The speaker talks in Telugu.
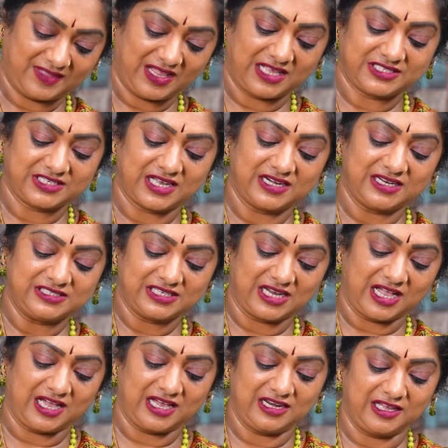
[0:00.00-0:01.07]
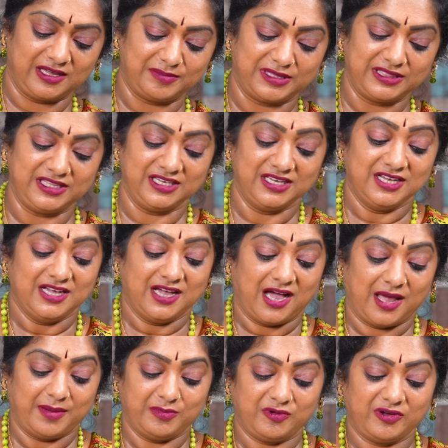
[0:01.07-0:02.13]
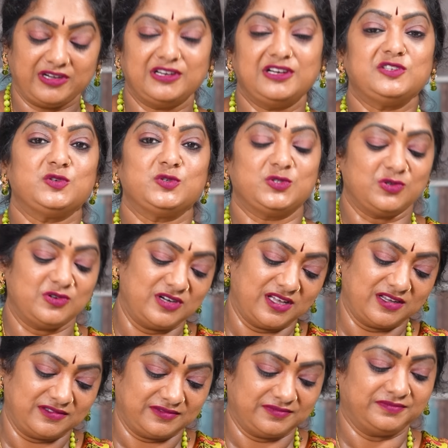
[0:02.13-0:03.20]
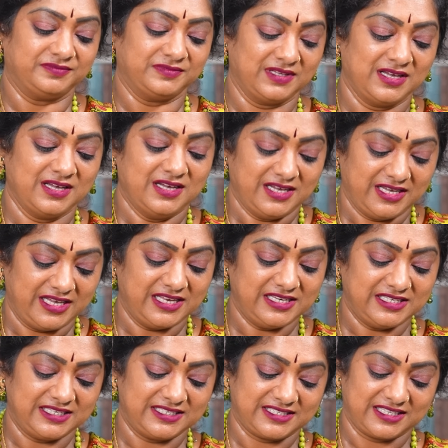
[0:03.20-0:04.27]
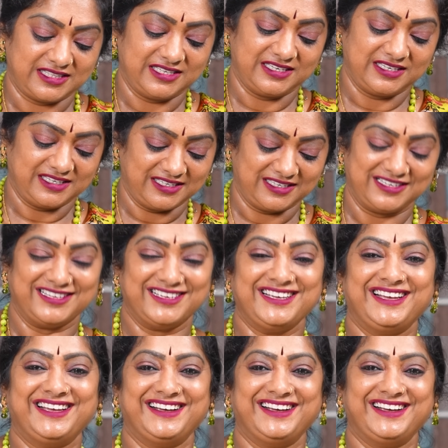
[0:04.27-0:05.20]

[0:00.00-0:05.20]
నా ఛానల్ చాలామంది అనుభవజ్ఞలు చూస్తుంటారు ఏం చేస్తుంది అని